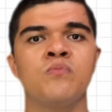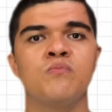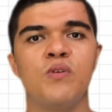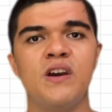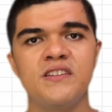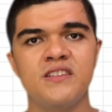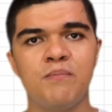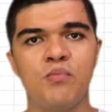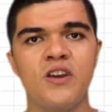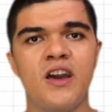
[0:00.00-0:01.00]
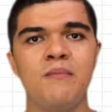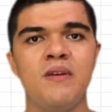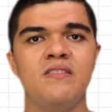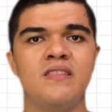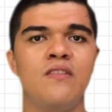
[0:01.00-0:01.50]
puedes apoyarme
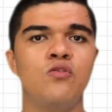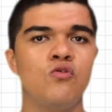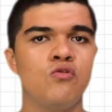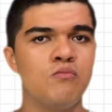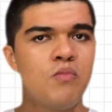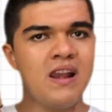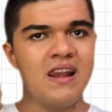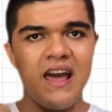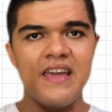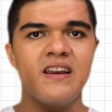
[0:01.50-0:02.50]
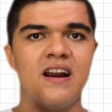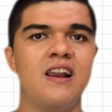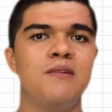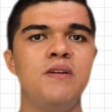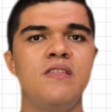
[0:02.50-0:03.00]
dando un buen like
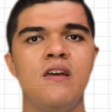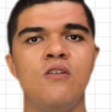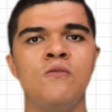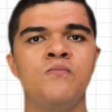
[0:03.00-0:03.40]
al video